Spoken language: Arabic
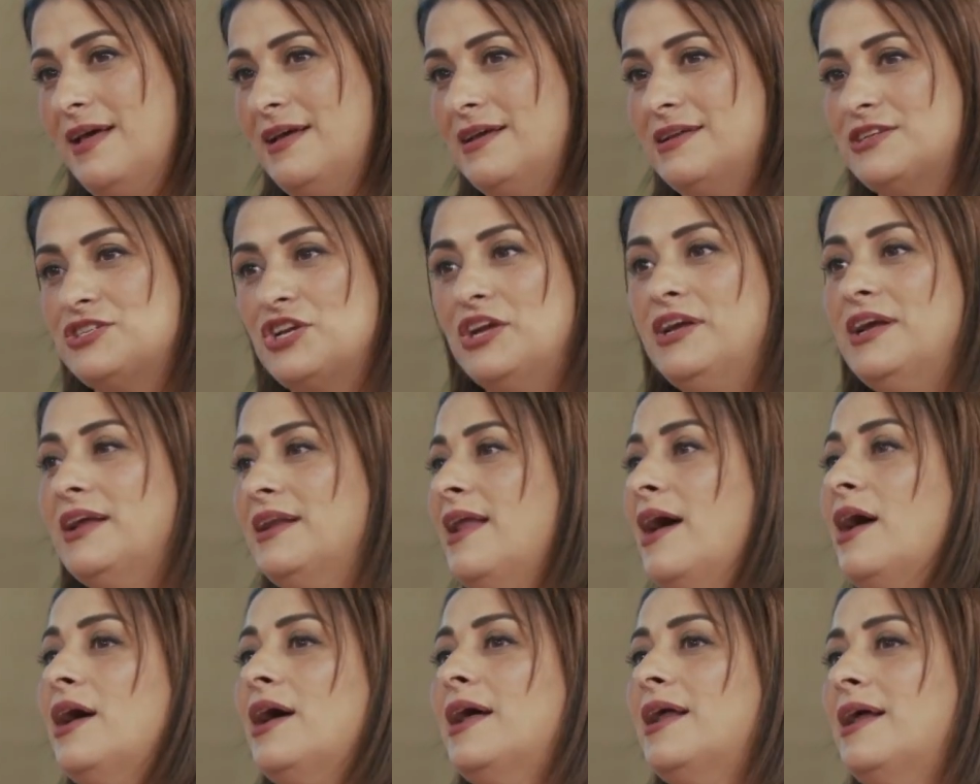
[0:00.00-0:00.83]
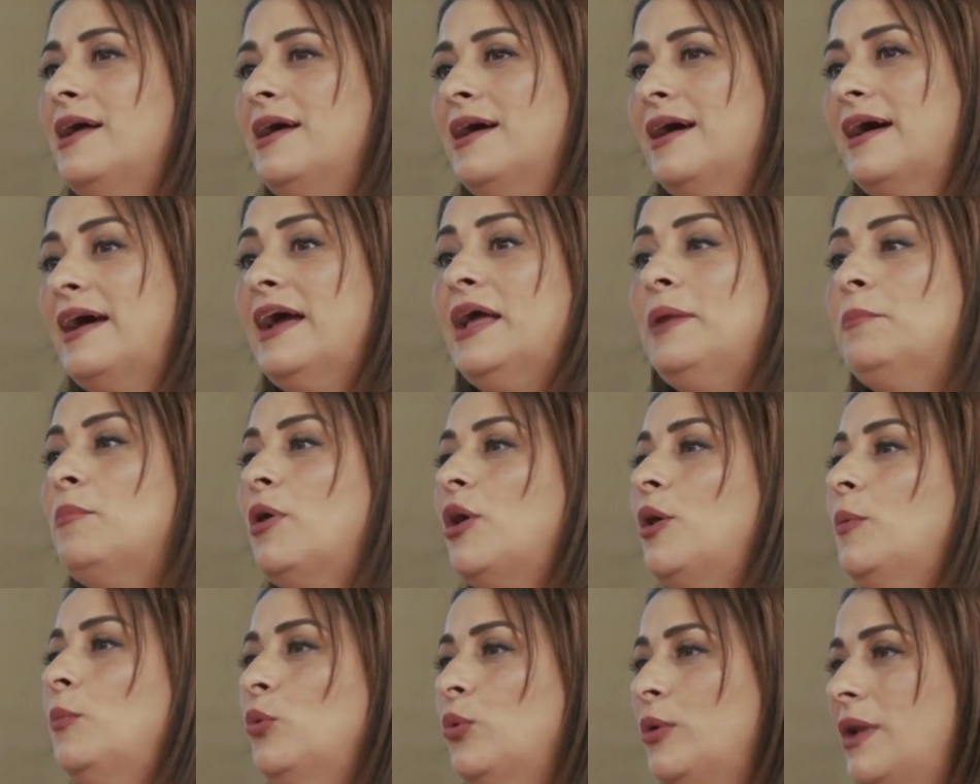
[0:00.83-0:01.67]
شيء لا آه، غير
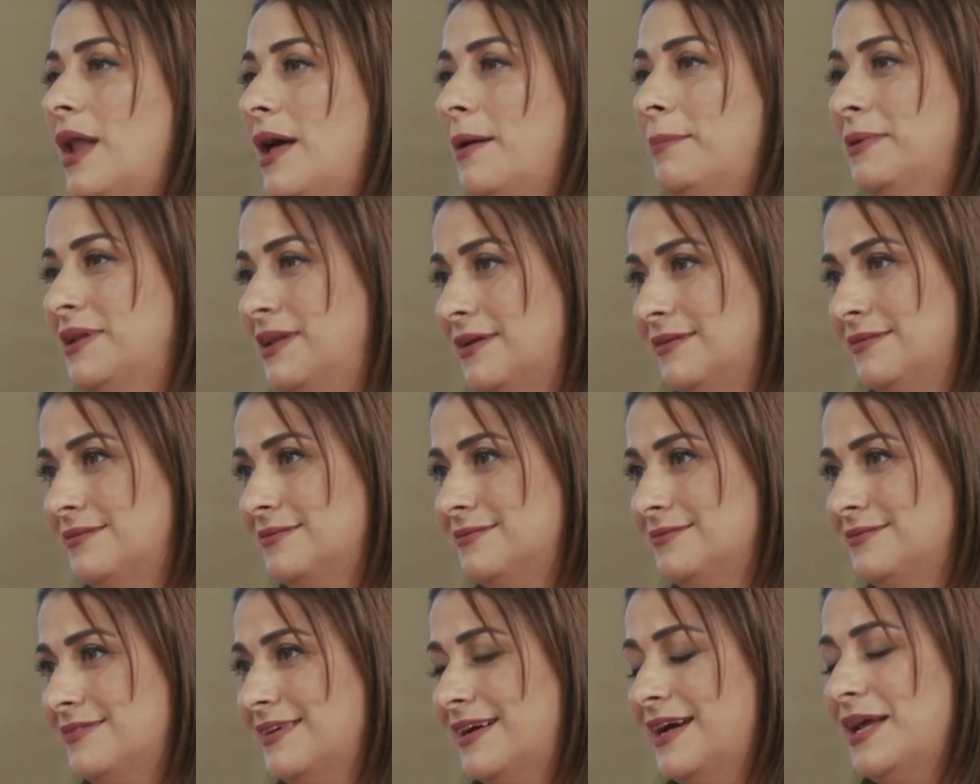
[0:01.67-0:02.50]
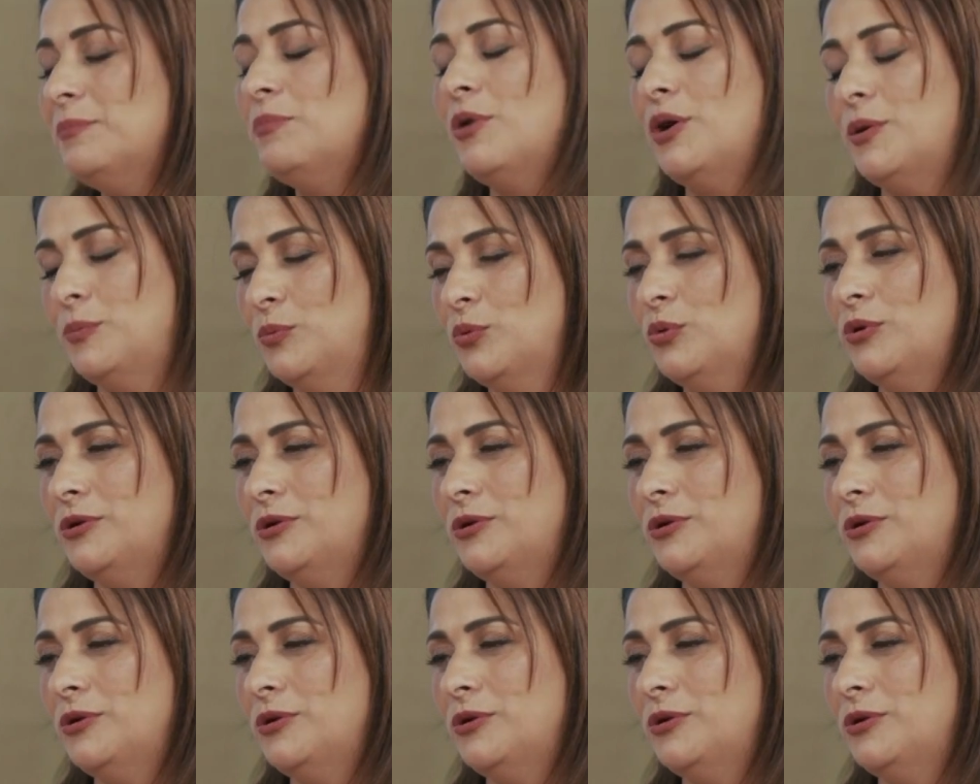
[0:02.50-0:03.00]
مقبول أبدا غير تماما مقبول